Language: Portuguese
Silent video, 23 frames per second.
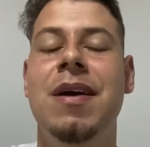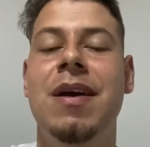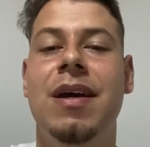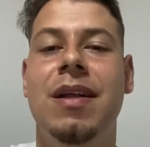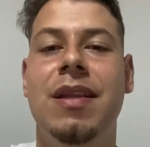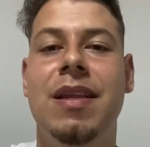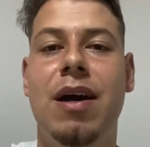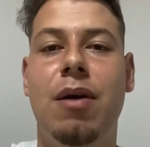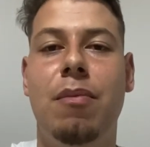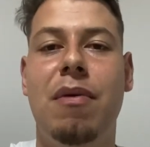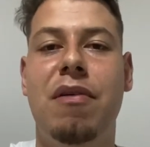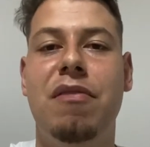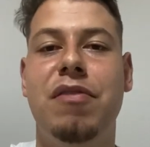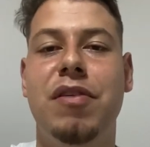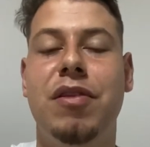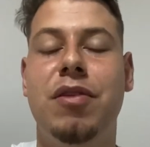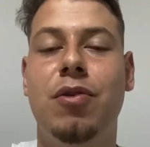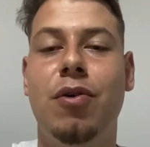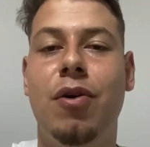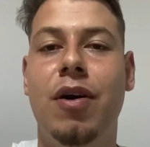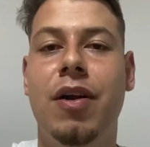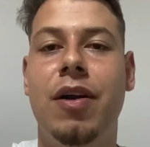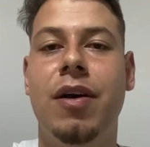Né? Uma
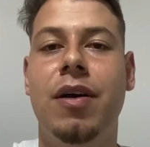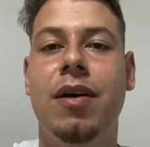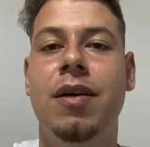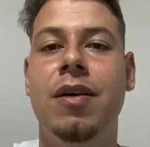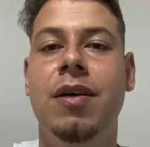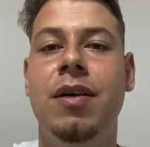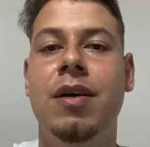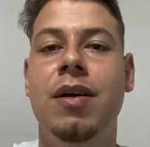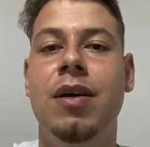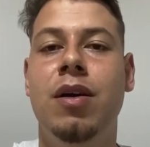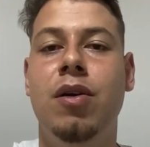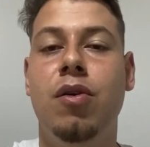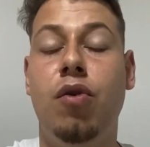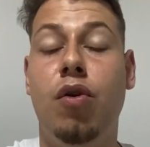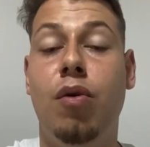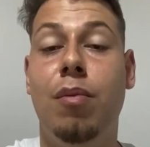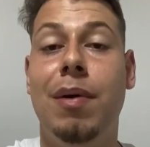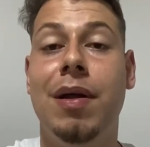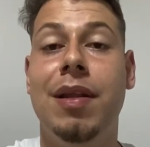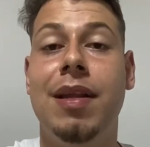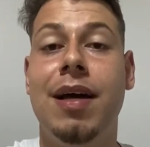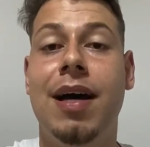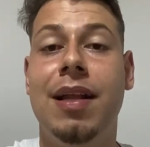vitória
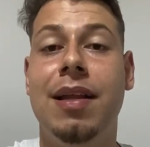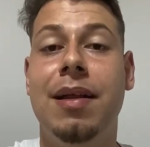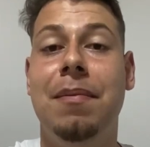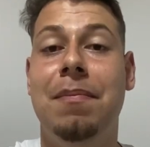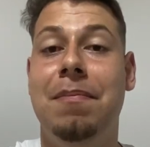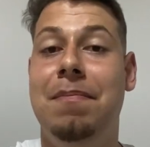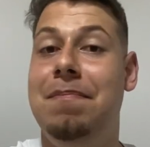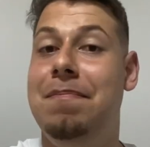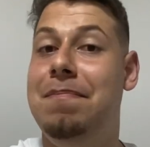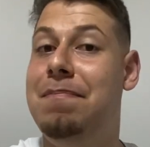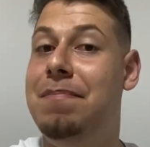comandada